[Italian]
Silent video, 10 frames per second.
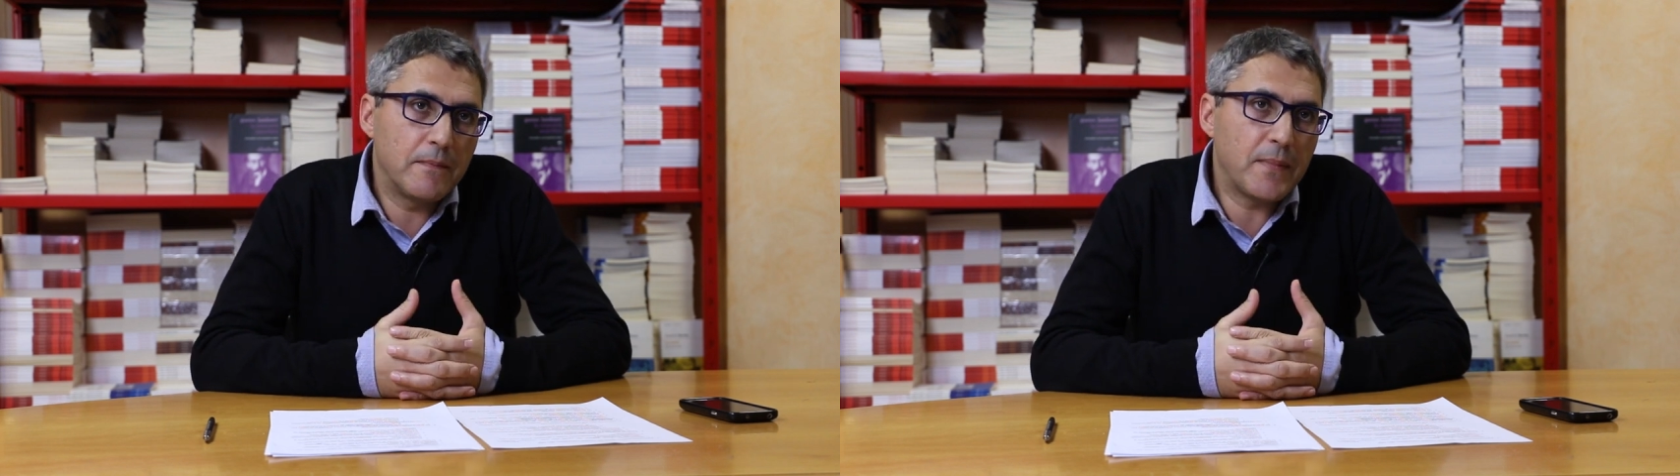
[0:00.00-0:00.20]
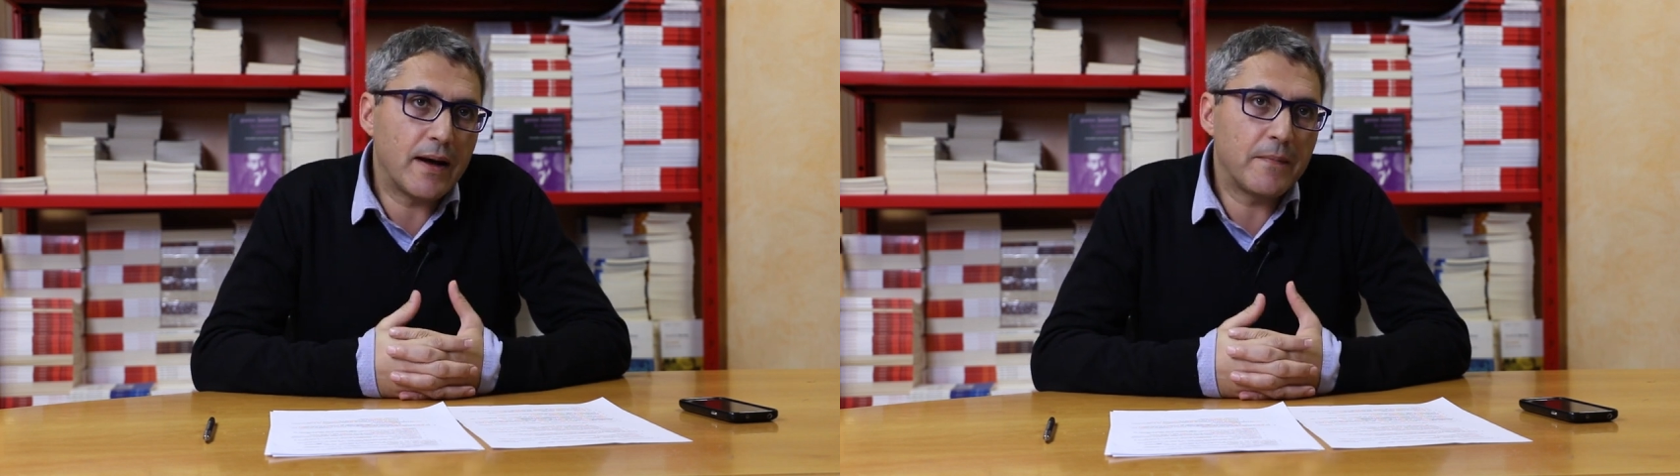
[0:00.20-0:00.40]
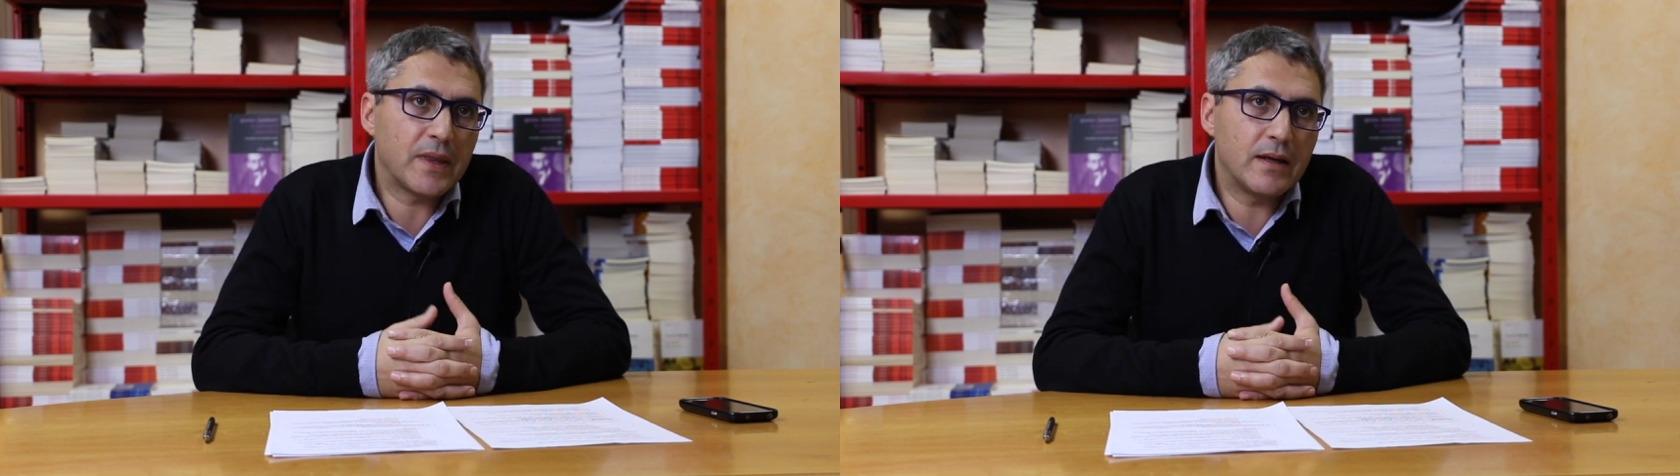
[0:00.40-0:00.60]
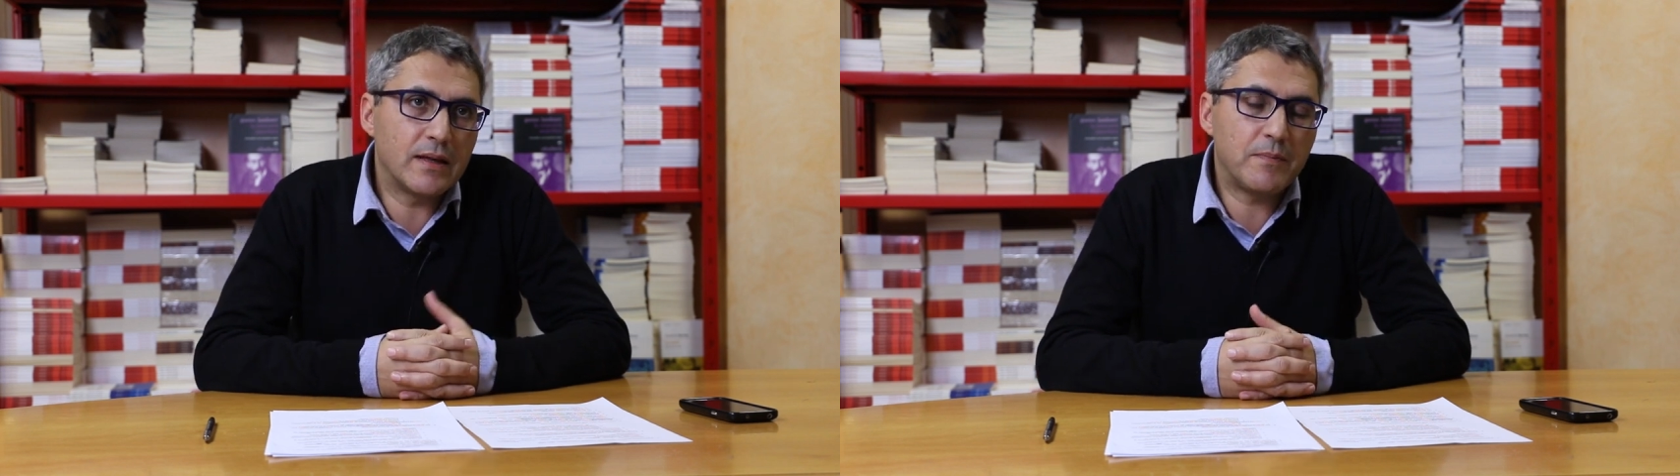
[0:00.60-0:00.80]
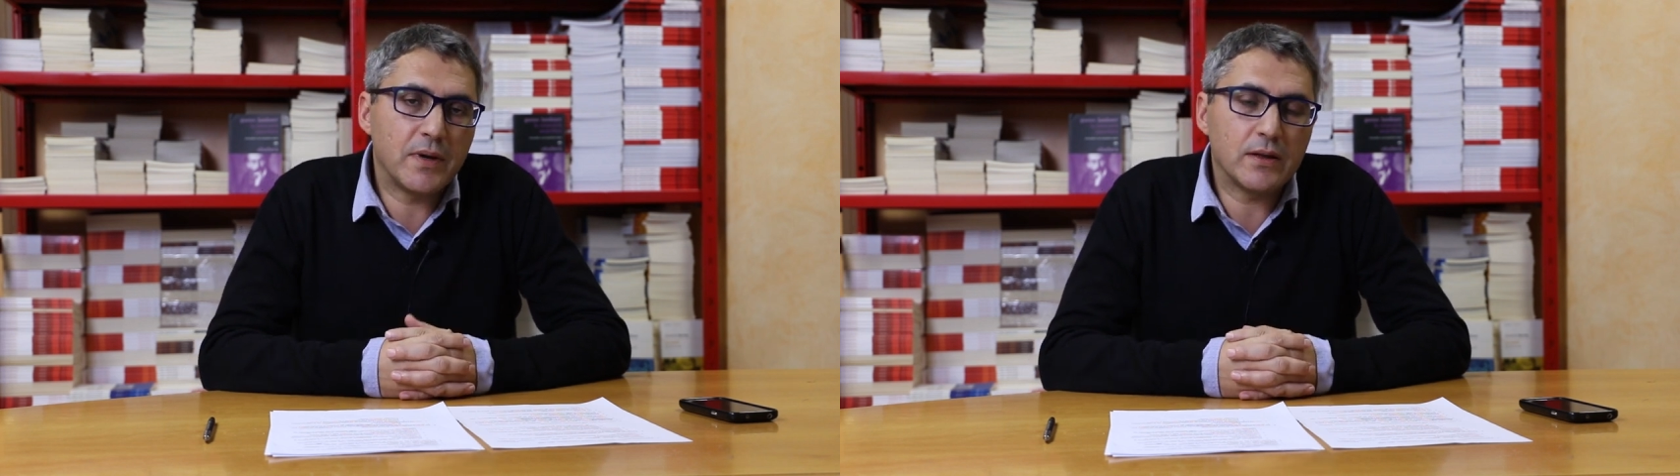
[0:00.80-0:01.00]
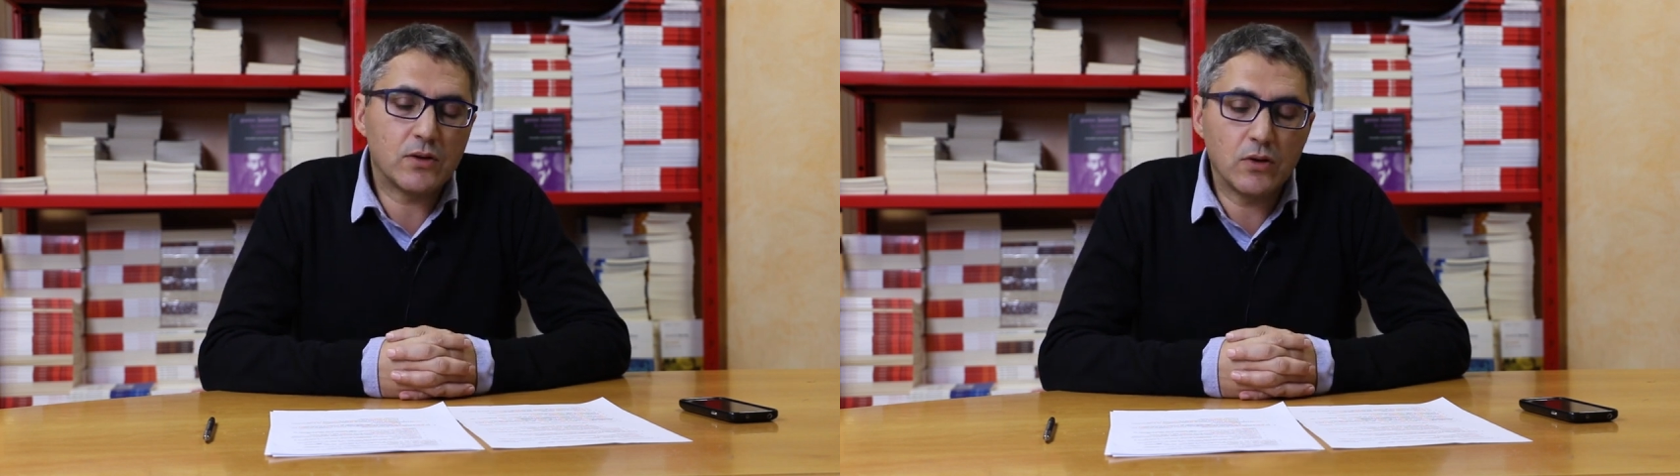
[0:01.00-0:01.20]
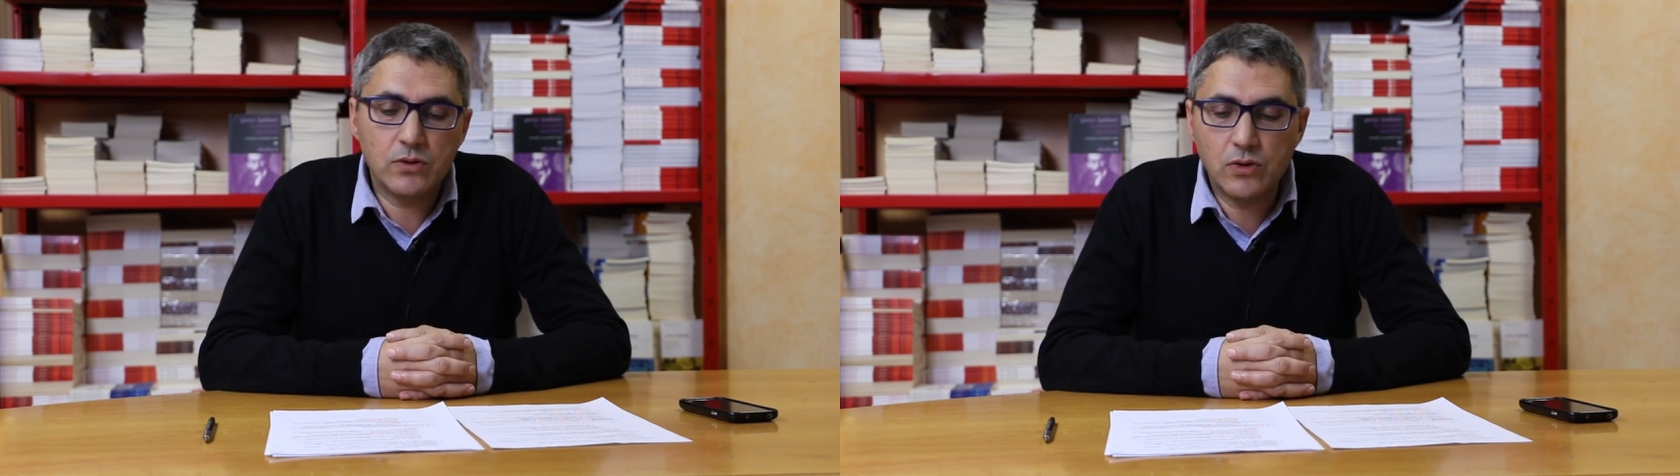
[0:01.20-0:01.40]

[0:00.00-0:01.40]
ma, ripeto,